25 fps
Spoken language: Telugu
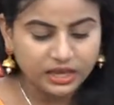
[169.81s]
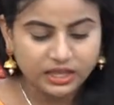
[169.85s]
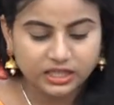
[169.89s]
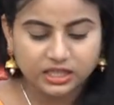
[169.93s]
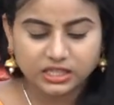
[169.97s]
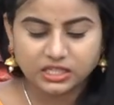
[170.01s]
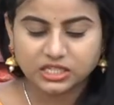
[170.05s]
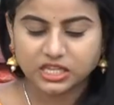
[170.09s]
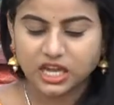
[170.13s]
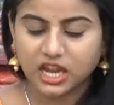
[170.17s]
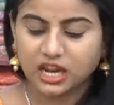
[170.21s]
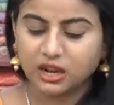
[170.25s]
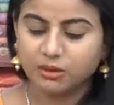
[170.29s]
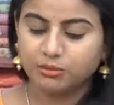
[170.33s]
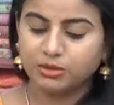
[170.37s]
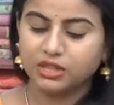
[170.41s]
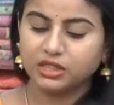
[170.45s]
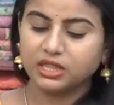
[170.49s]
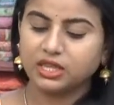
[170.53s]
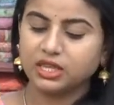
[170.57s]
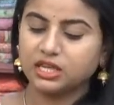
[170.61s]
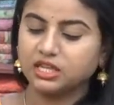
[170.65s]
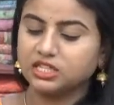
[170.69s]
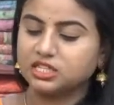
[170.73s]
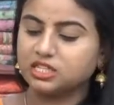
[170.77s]
ఇది
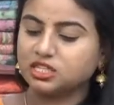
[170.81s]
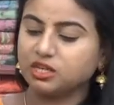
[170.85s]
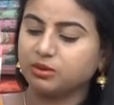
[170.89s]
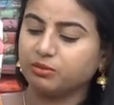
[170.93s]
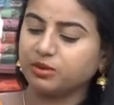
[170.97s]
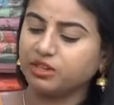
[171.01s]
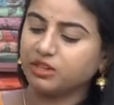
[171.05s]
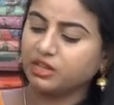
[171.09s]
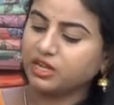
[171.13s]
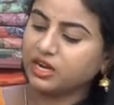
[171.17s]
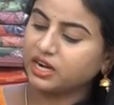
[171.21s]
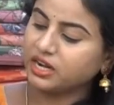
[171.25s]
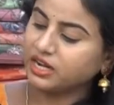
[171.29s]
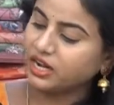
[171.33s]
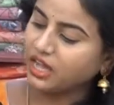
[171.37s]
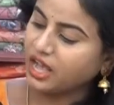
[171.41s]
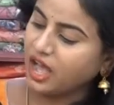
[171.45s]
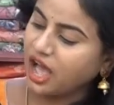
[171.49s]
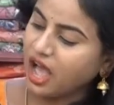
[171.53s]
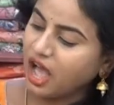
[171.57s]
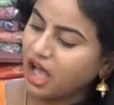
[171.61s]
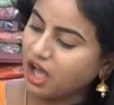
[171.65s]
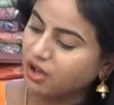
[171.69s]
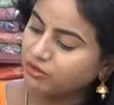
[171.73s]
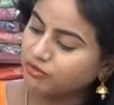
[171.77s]
చాలామందికి ఇష్టం ఎందుకంటే
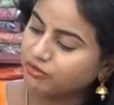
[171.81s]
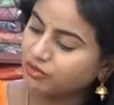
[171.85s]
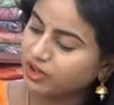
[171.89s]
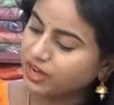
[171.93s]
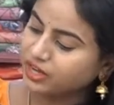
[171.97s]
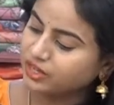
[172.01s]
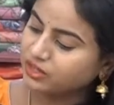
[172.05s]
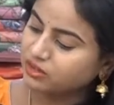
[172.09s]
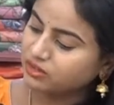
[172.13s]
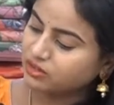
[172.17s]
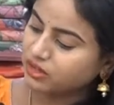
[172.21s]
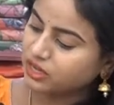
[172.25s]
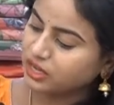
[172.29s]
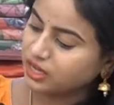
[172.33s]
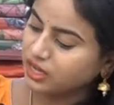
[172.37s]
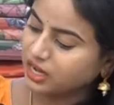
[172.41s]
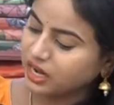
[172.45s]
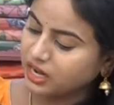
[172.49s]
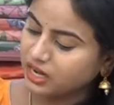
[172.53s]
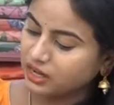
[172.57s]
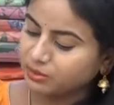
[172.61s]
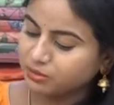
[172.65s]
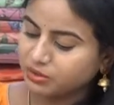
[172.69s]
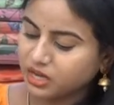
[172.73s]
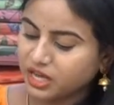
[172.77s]
హాఫ్ వైట్ ఇలా
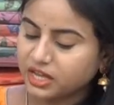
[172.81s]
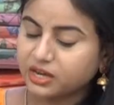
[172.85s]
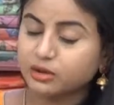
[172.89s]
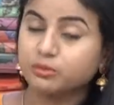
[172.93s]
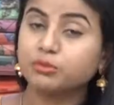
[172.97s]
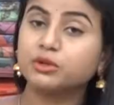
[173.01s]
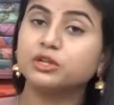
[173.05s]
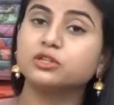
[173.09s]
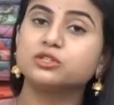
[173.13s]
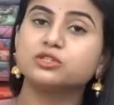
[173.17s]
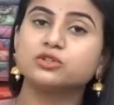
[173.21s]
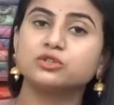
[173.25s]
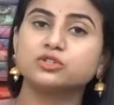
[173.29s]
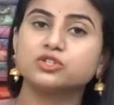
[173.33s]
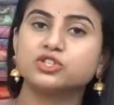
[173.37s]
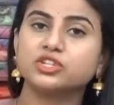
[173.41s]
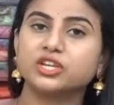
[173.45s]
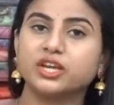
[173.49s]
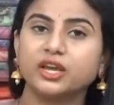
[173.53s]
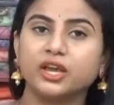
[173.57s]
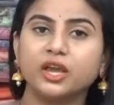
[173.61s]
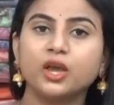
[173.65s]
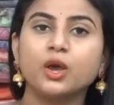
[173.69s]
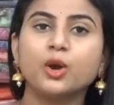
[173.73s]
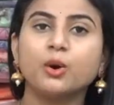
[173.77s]
కలంకారీ ప్రింట్స్
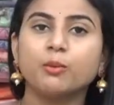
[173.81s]
వచ్చి